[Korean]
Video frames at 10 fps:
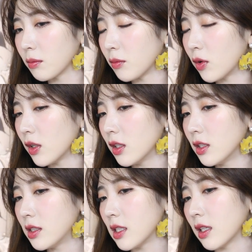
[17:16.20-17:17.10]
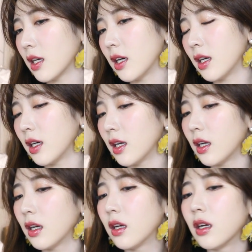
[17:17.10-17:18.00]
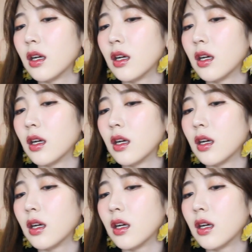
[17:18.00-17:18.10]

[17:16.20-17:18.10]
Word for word: 머리는 제가